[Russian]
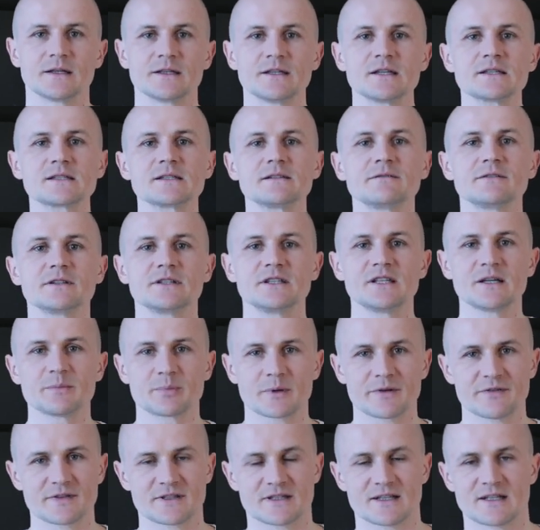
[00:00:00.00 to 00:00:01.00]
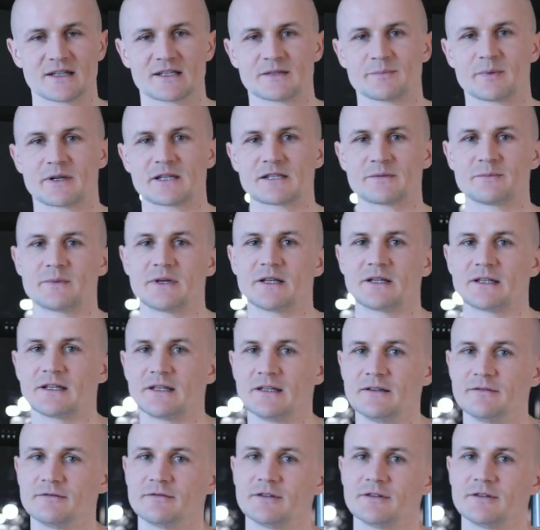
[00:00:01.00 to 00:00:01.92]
Если вы не профессиональный спортсмен и